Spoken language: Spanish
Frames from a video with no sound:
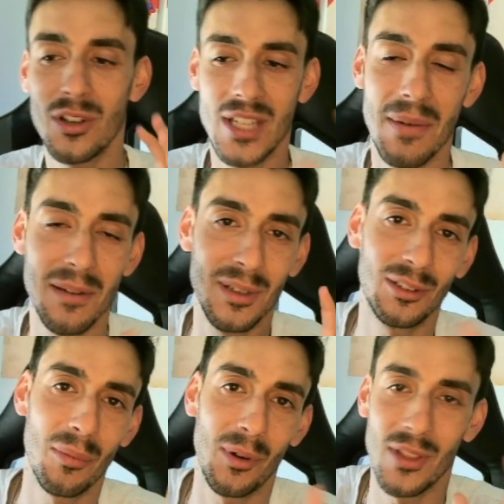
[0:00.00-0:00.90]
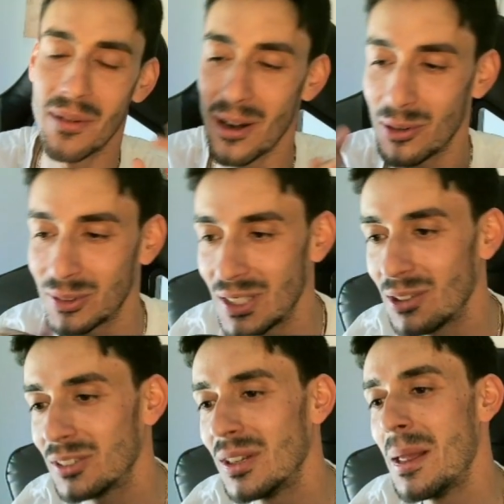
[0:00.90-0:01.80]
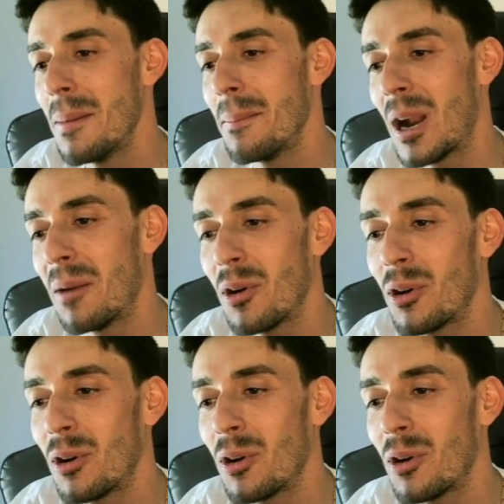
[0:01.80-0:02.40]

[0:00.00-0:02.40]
ya habéis visto por dónde van los tiros, pero a lo mejor